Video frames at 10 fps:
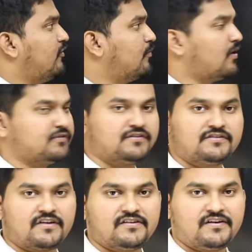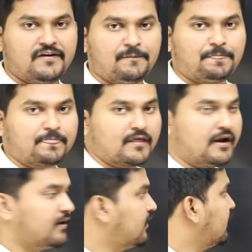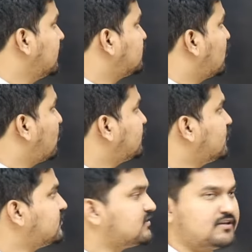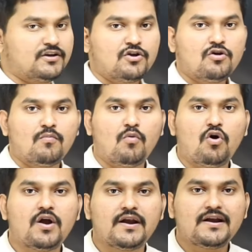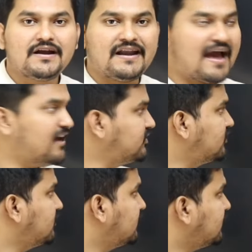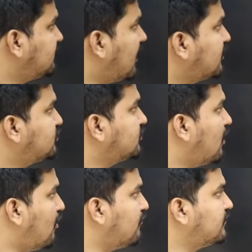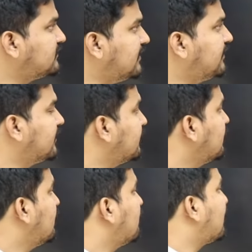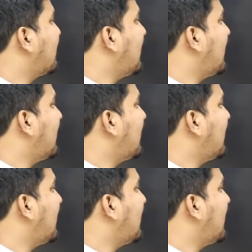వీడియో పాస్ చేసి ట్రై చేయండి రైట్ చలో క్వశ్చన్ వచ్చేసి మోహన్ డాష్ ద చార్జ్ ఆఫ్ సెంటర్ ఫర్